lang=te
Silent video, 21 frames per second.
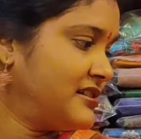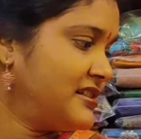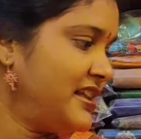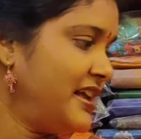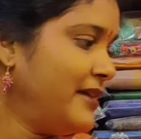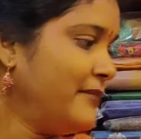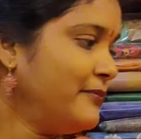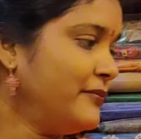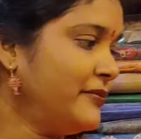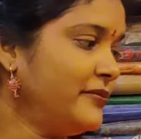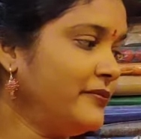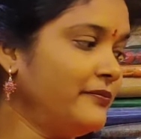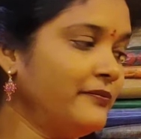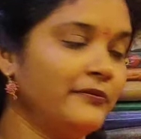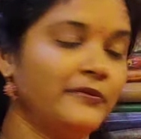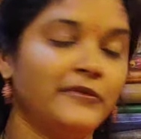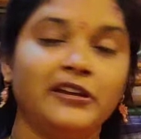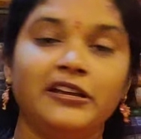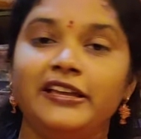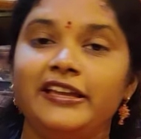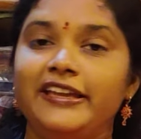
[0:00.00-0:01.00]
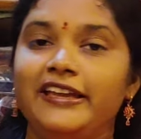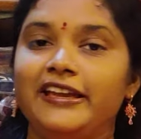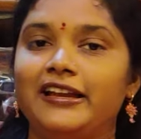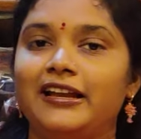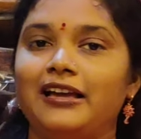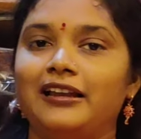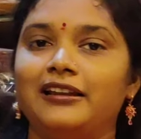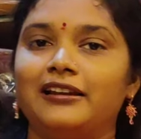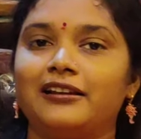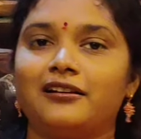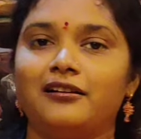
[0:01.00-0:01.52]
సేమ్ ఈ
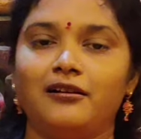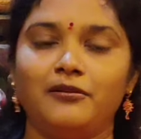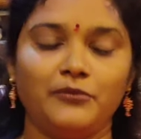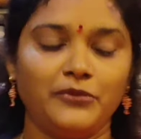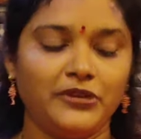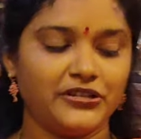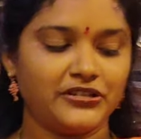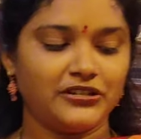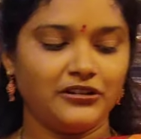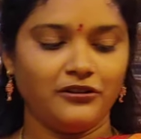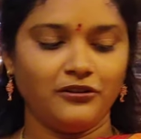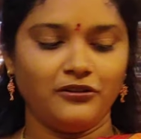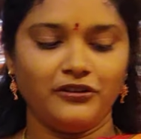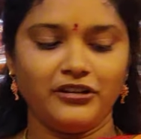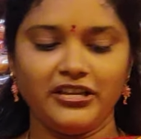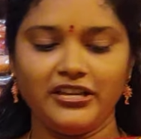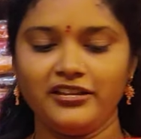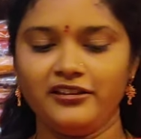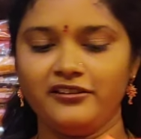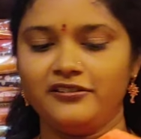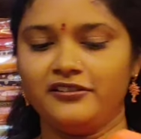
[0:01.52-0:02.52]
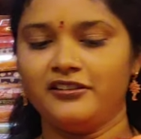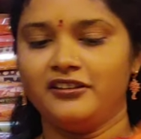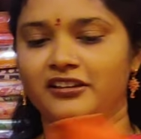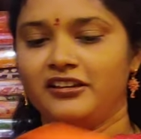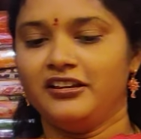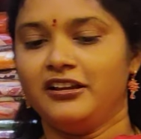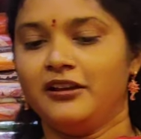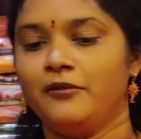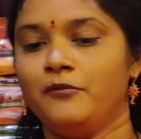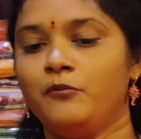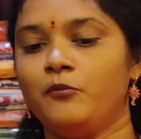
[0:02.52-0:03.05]
కలర్ కాంబినేషన్లోనే
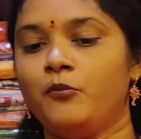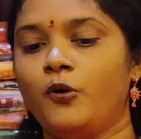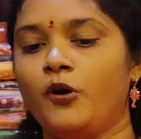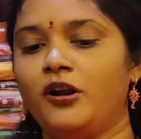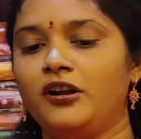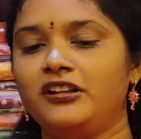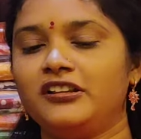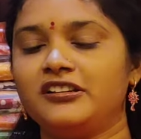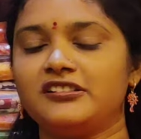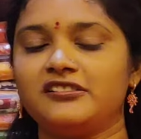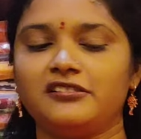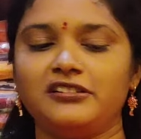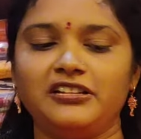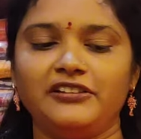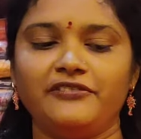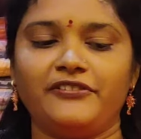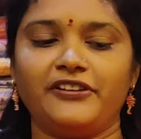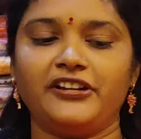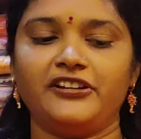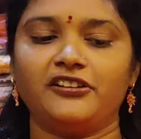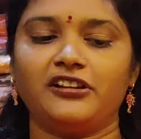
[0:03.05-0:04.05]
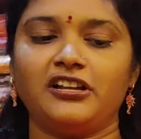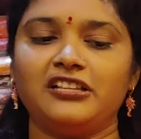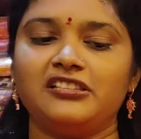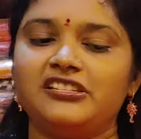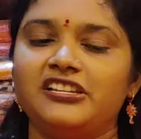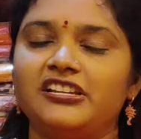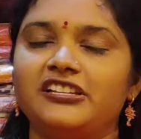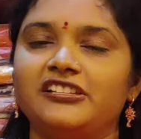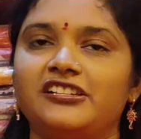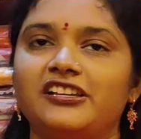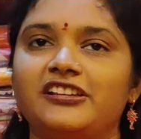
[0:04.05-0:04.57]
బార్డర్స్ డిఫరెంట్గా
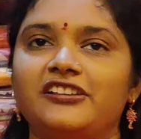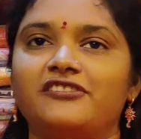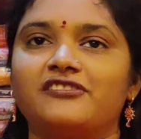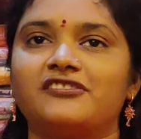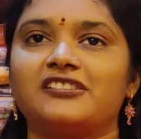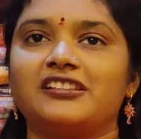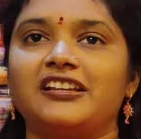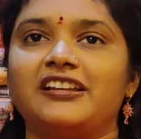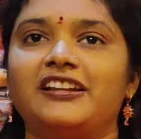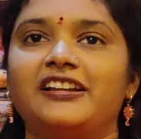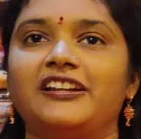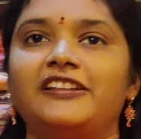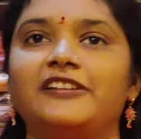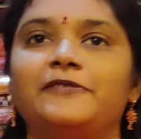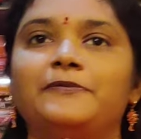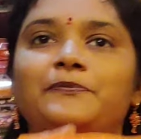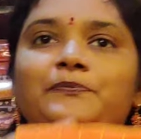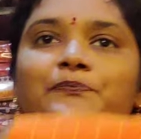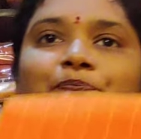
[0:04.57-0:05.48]
చేంజ్ అయ్యి వస్తాయండి